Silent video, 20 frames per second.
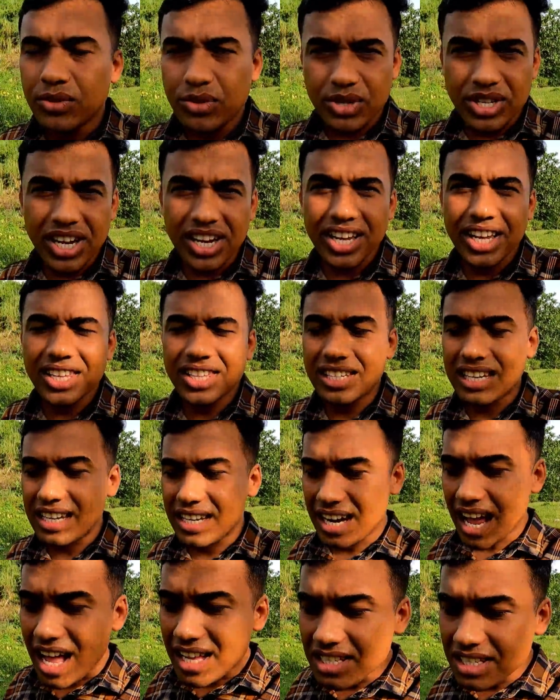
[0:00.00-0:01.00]
তো সেই ক্ষেত্রে
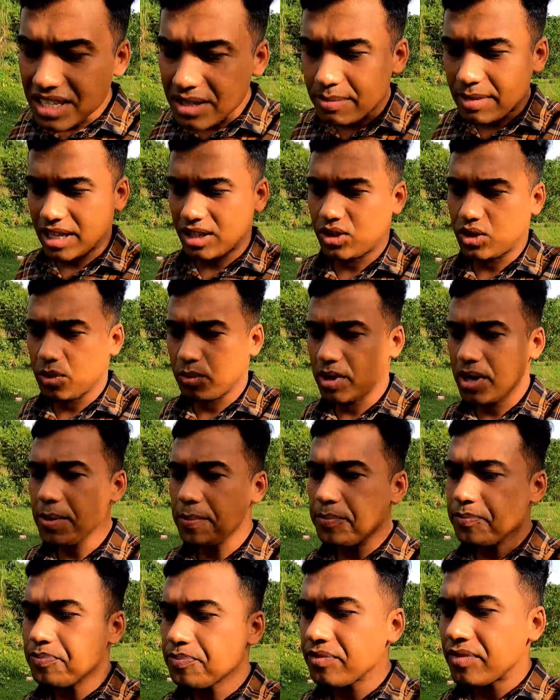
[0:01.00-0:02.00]
রাজের মাধ্যমে
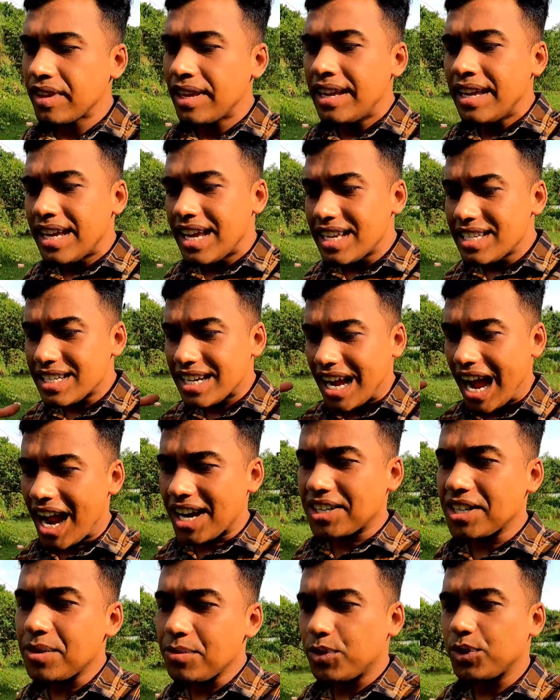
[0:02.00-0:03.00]
এই যে
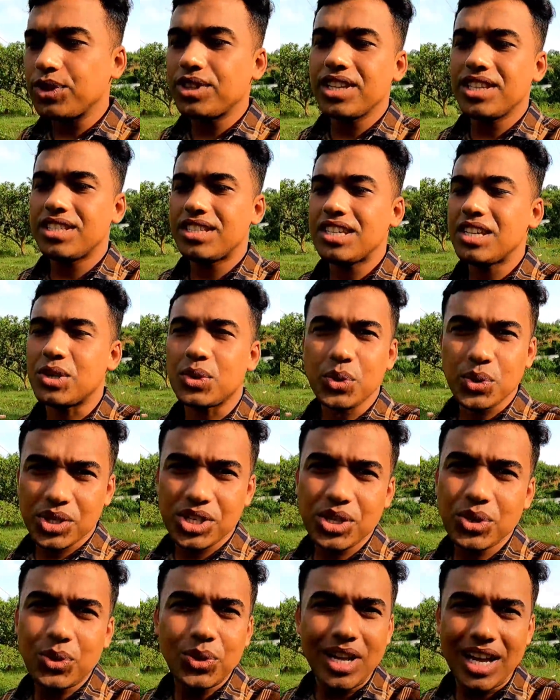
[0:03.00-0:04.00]
খাটের মধ্যে যে
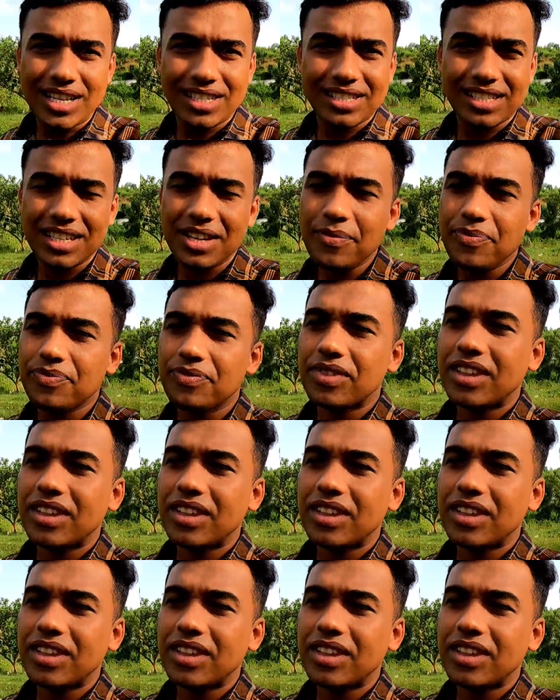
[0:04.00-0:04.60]
রশিগুলো আছে